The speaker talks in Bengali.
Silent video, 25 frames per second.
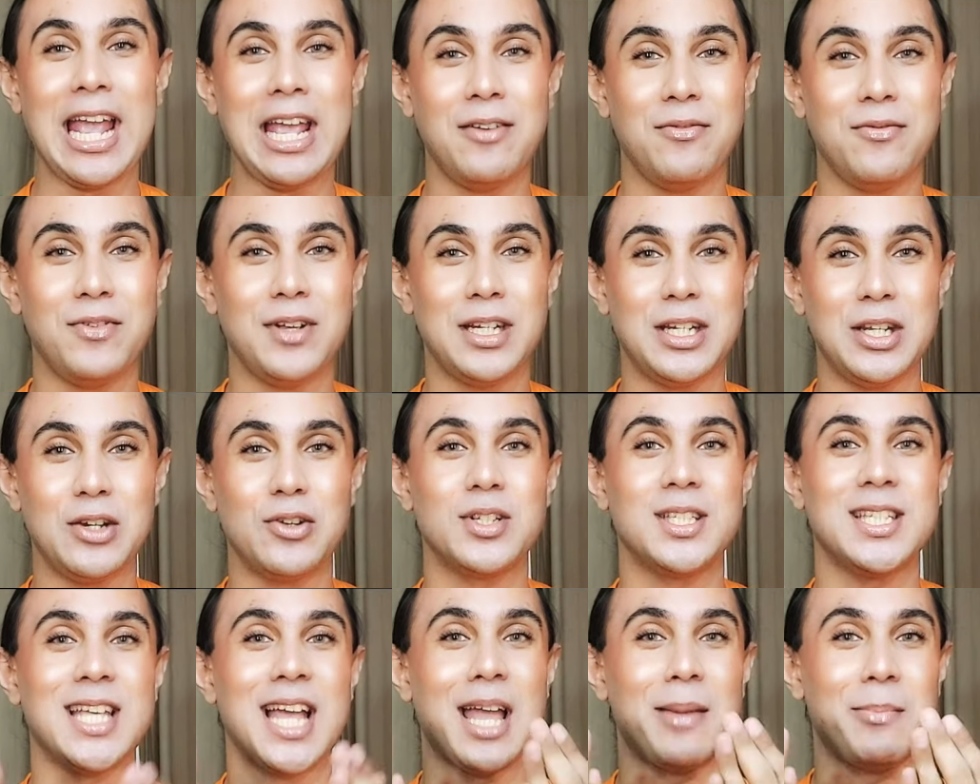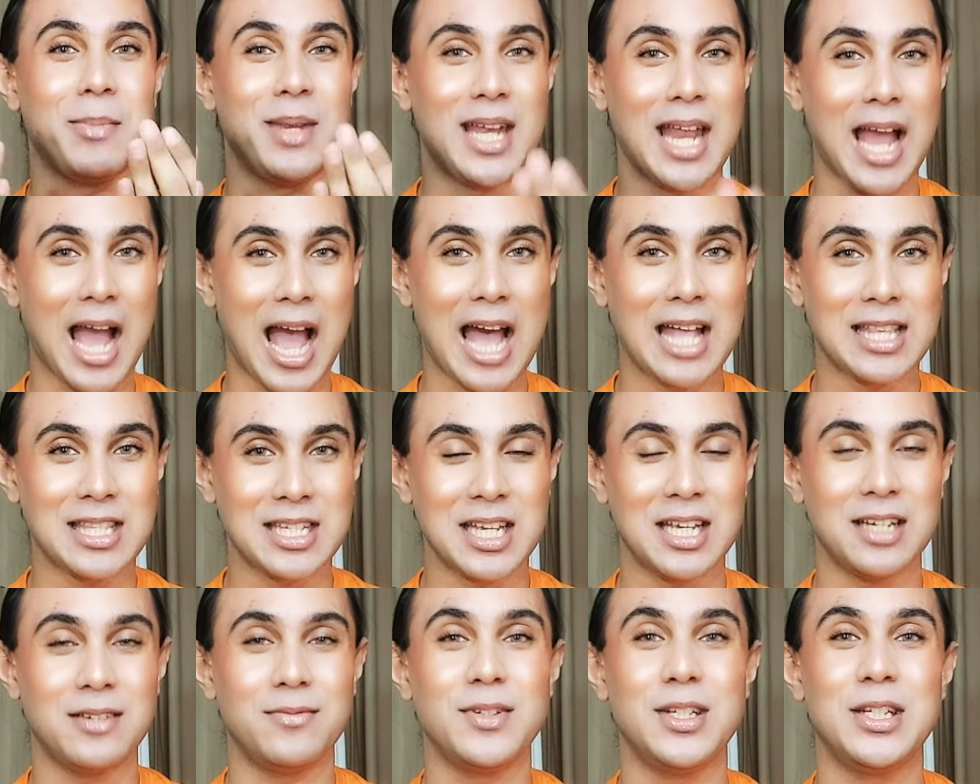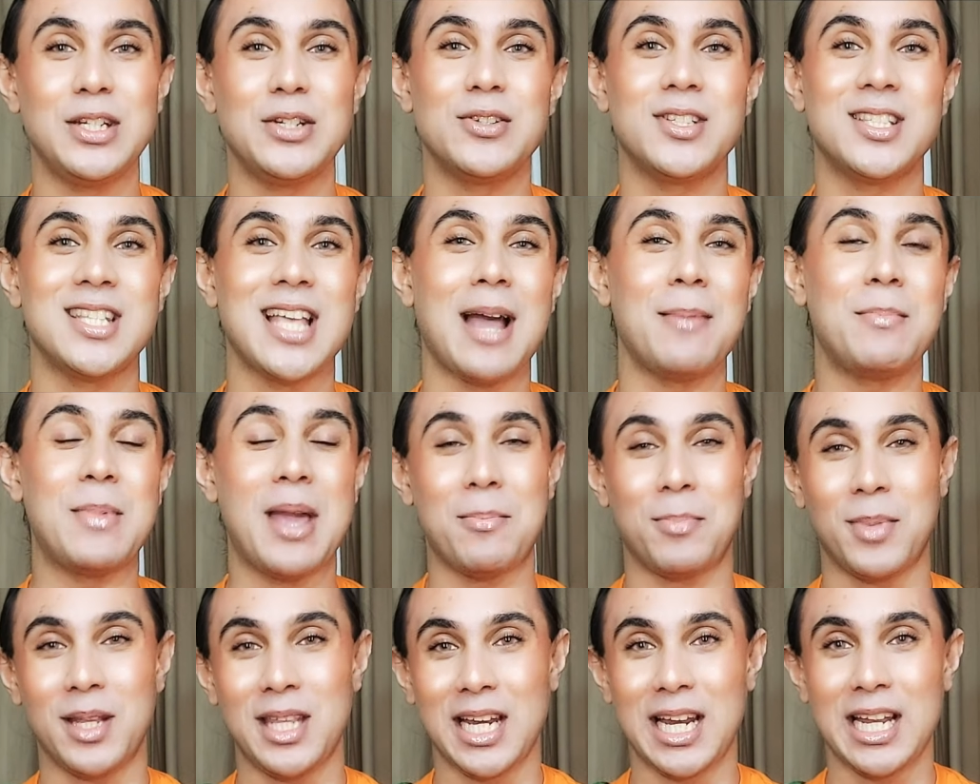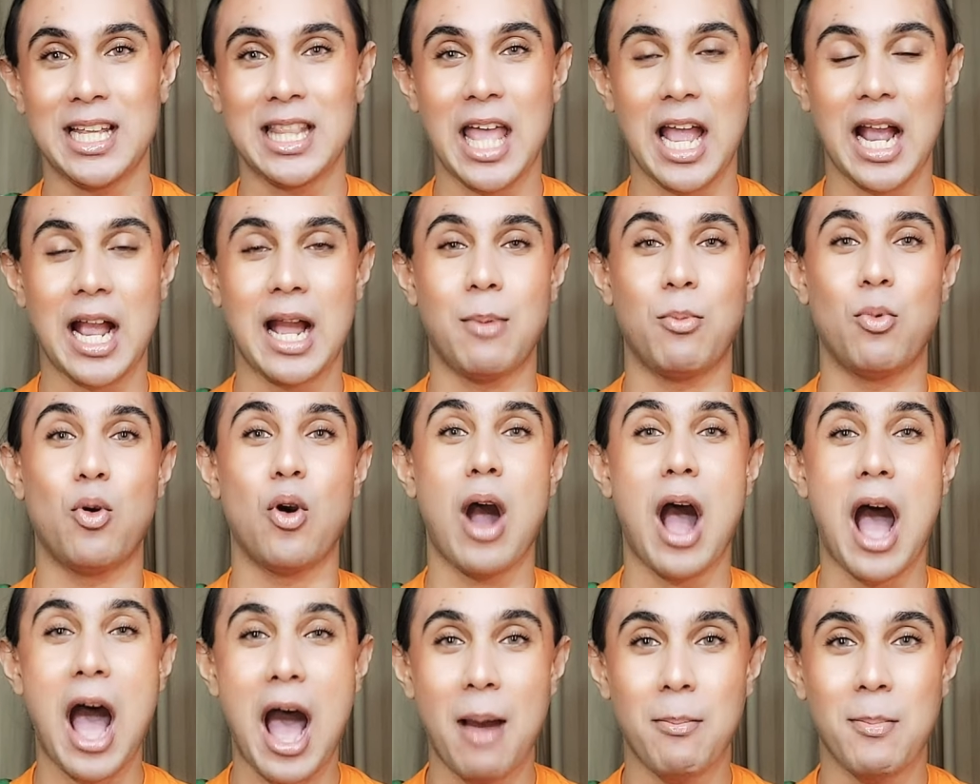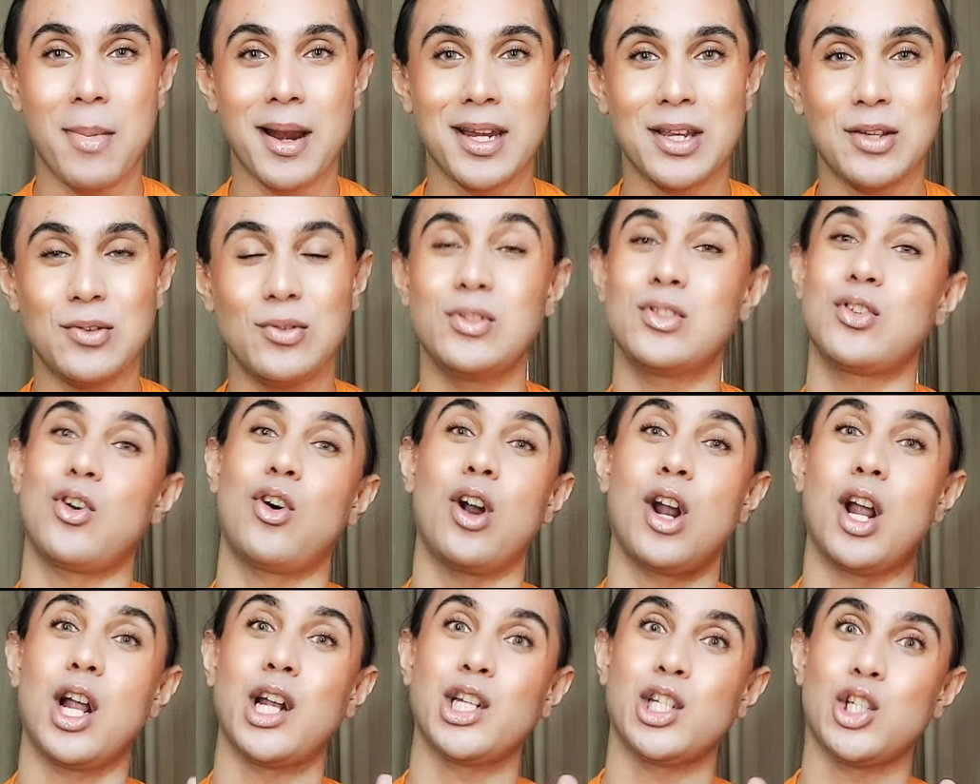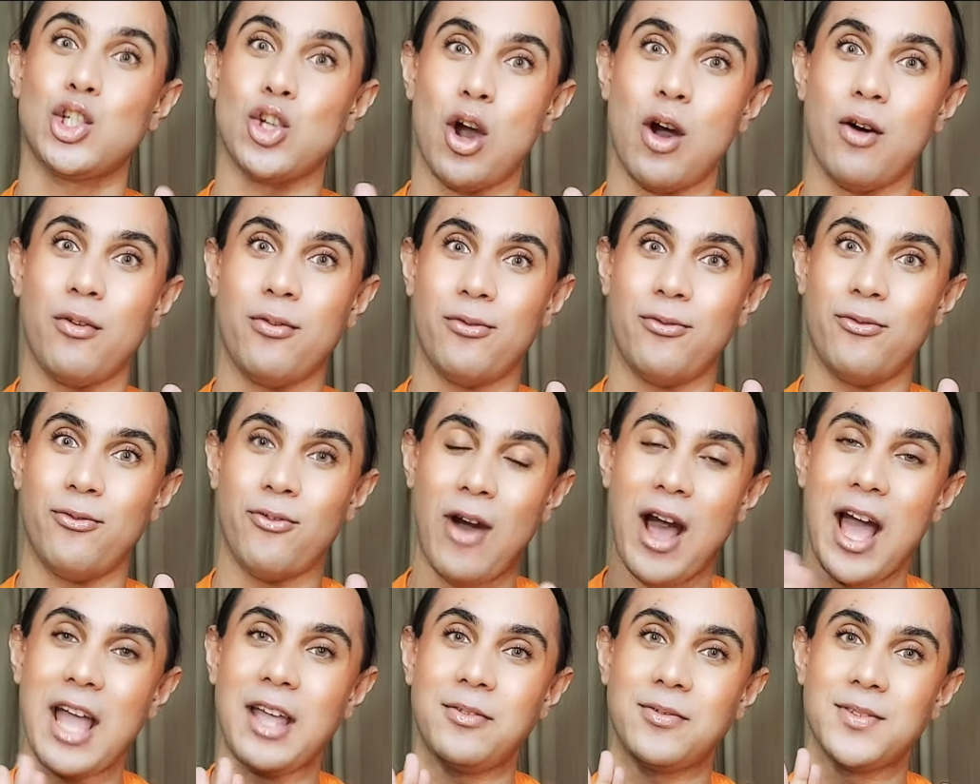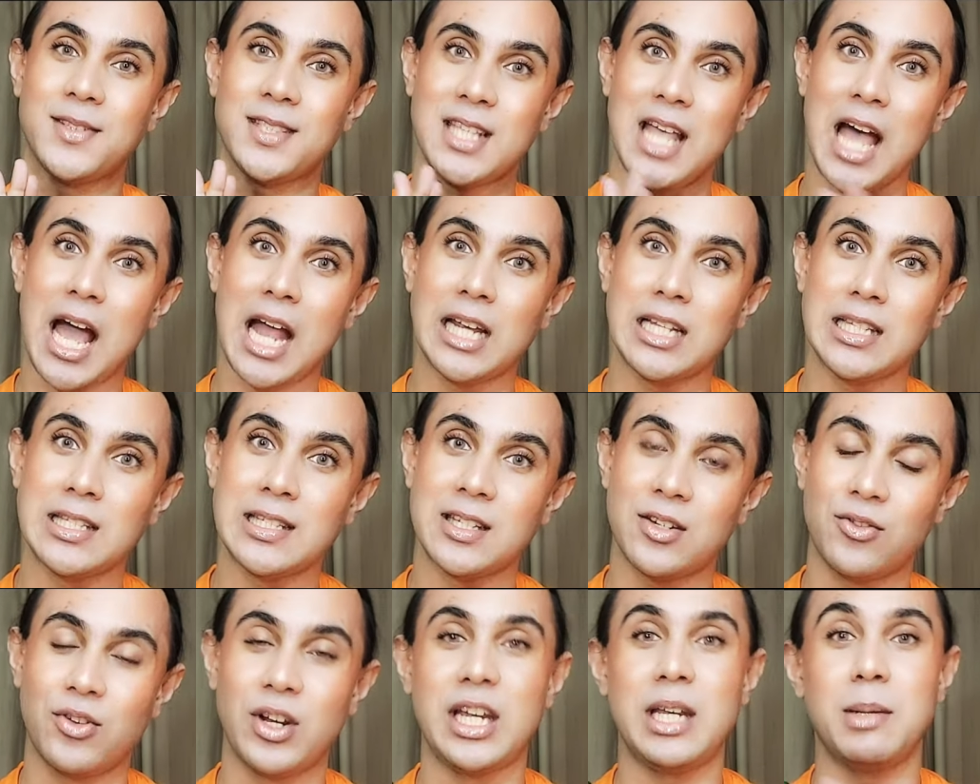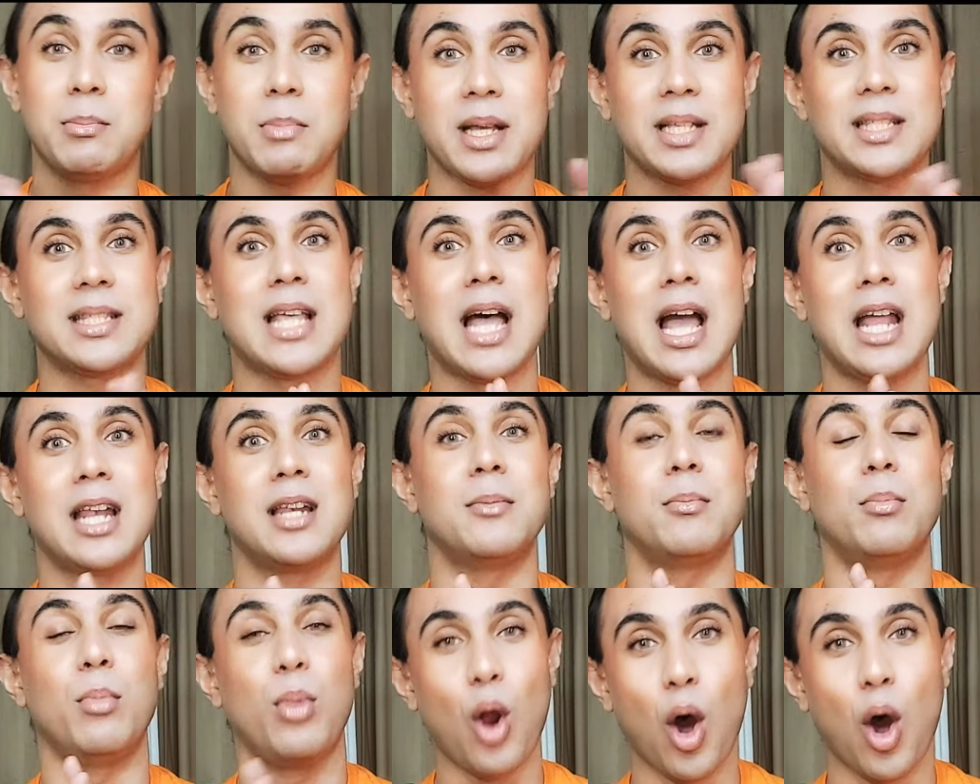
এই ভিডিওতে আই মিন আজকের ভিডিওতে আমি আপনাদেরকে দেখাবো আমার ইউজ করা টপ ফাইভ সানস্ক্রিন বা সান